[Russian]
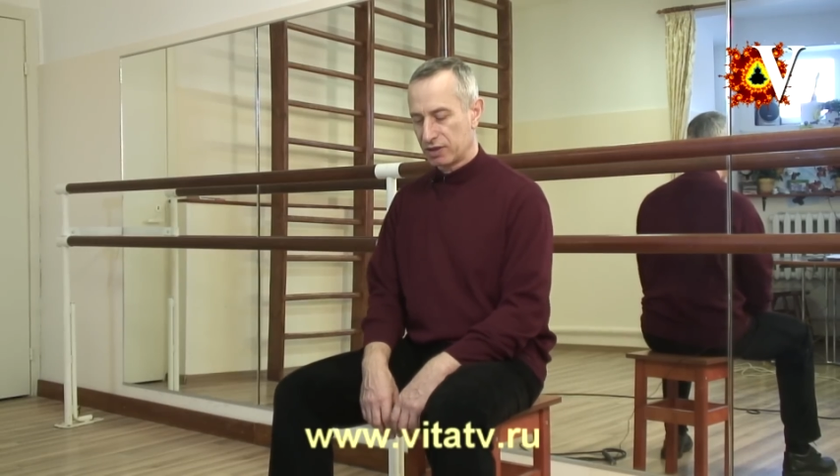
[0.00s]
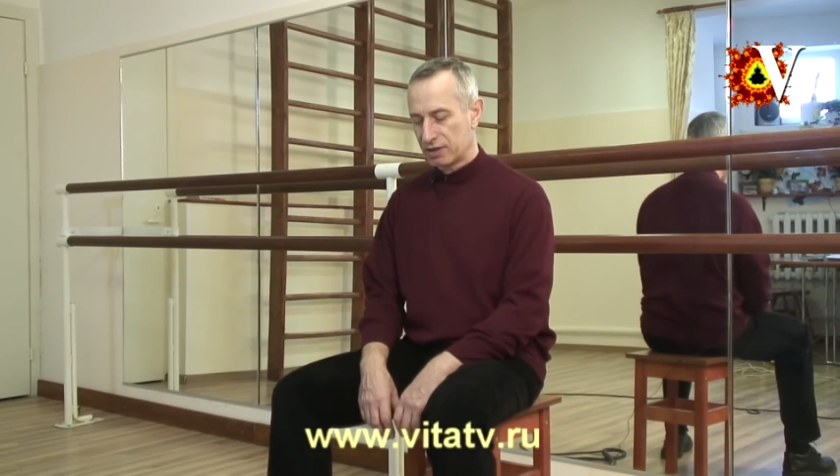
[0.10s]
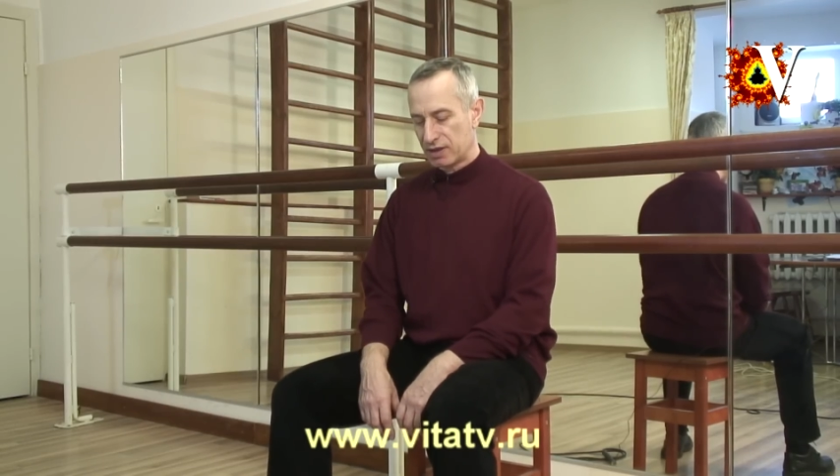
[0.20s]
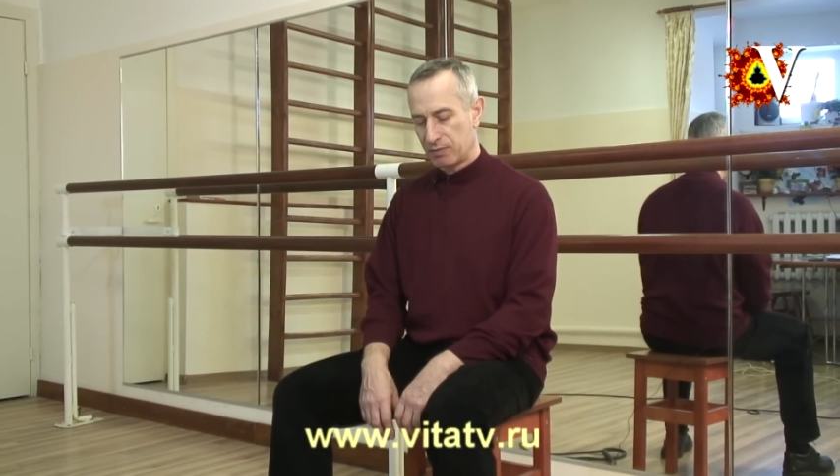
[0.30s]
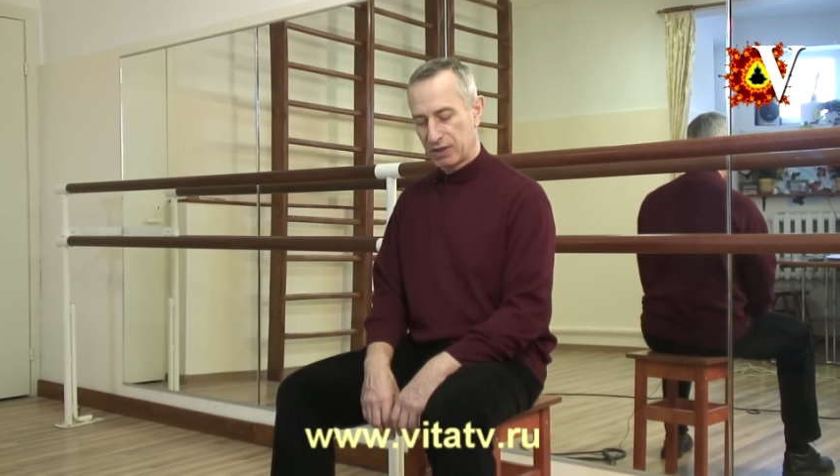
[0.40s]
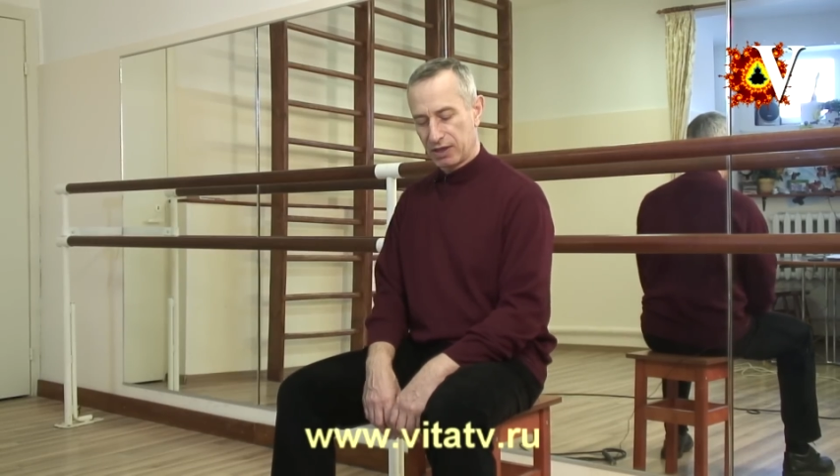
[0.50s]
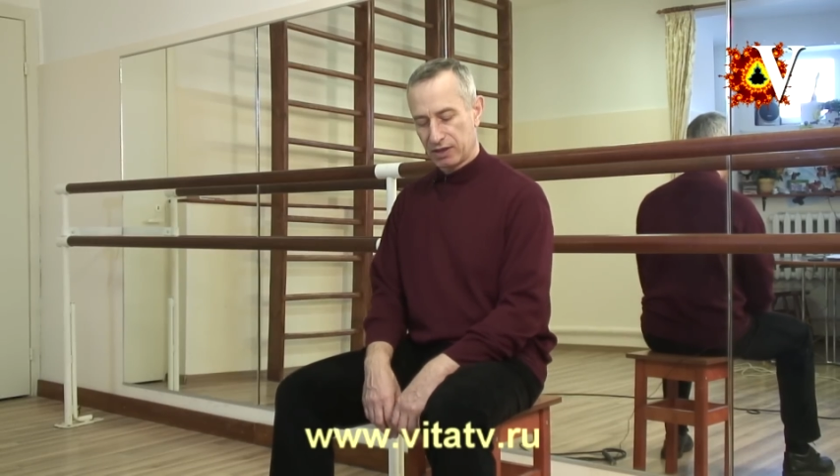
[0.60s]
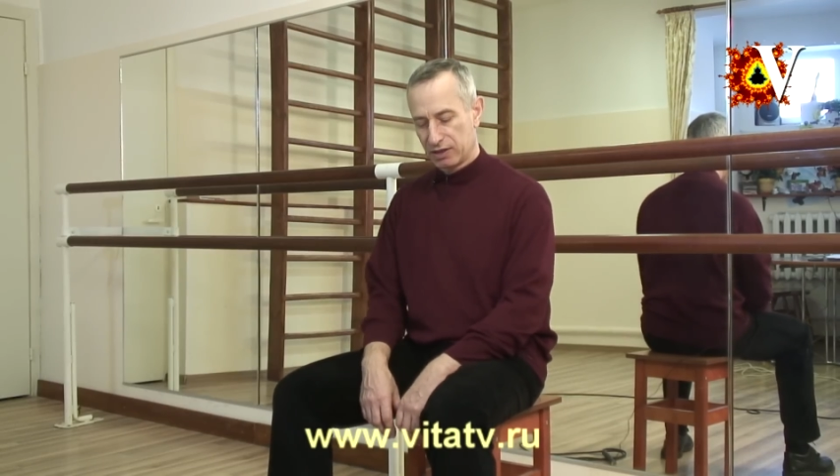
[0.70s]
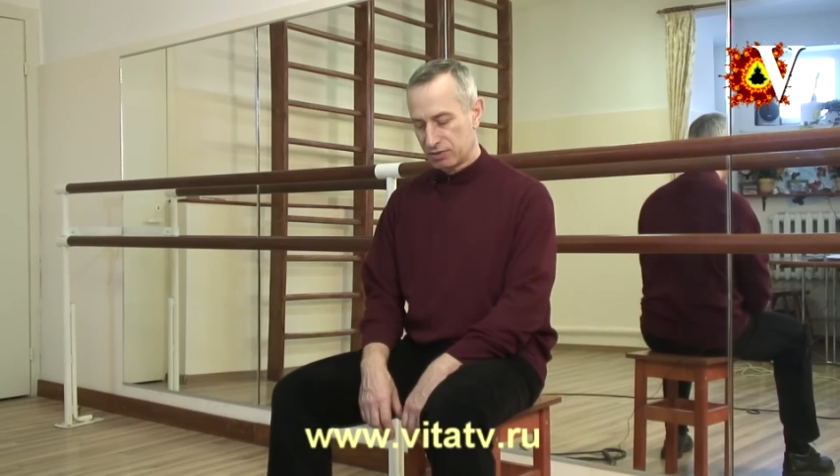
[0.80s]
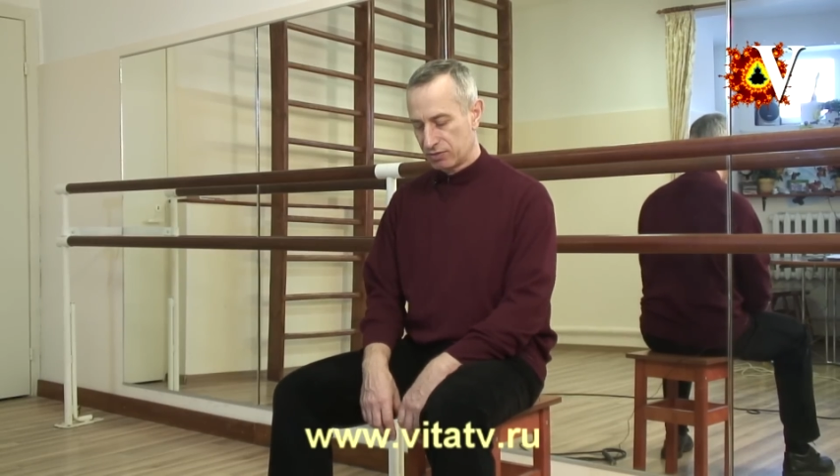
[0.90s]

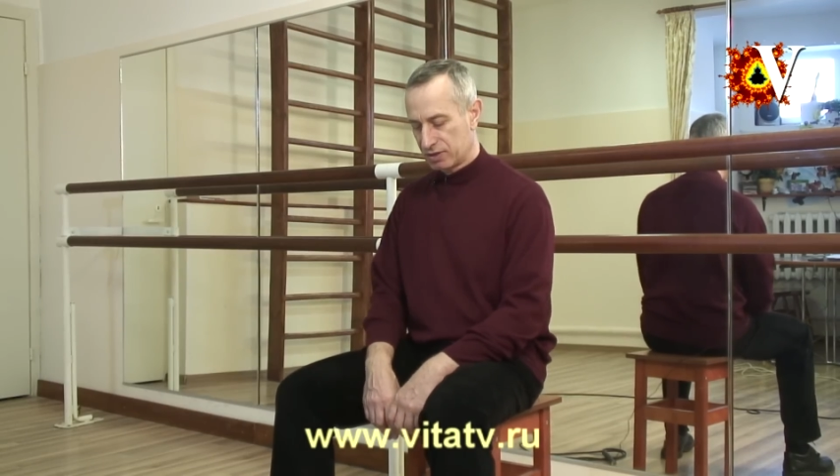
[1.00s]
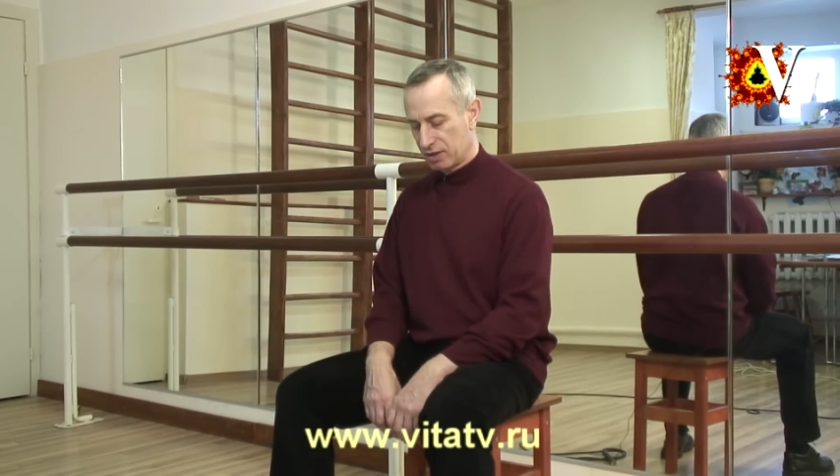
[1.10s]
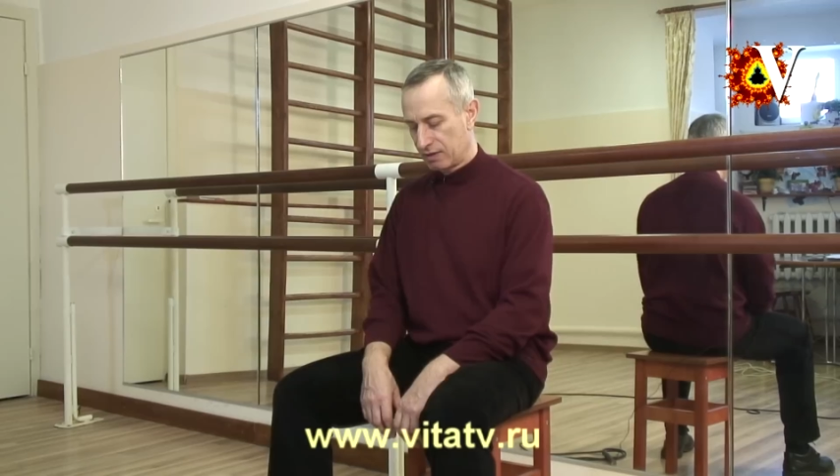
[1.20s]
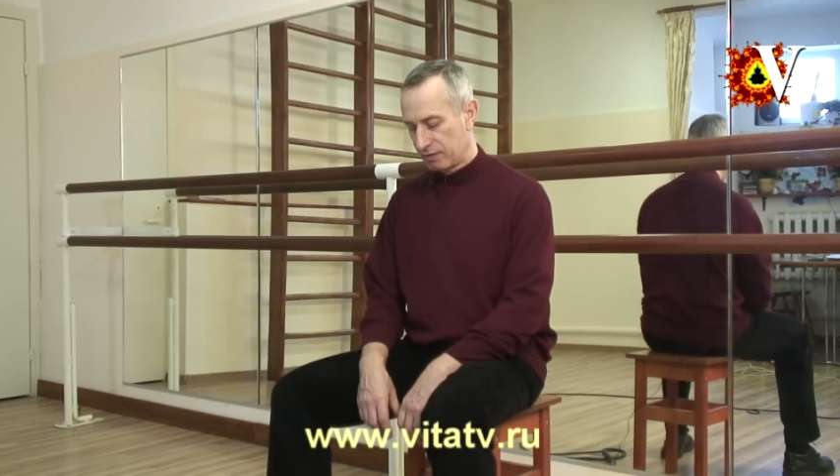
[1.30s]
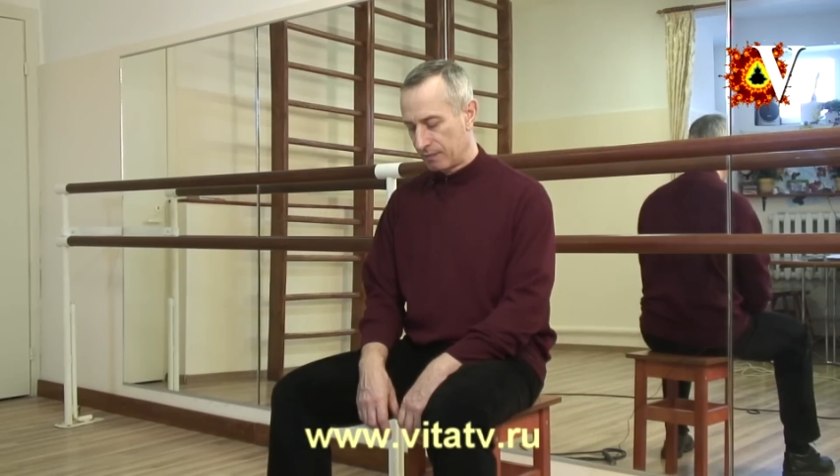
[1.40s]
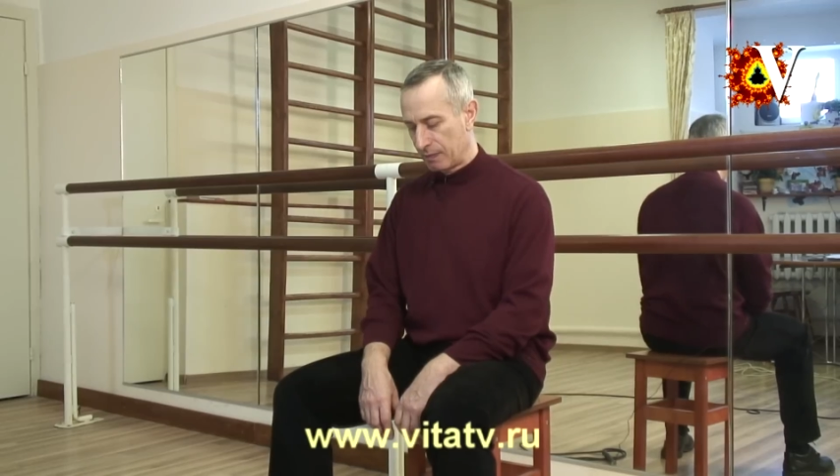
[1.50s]
тазобедренные суставы.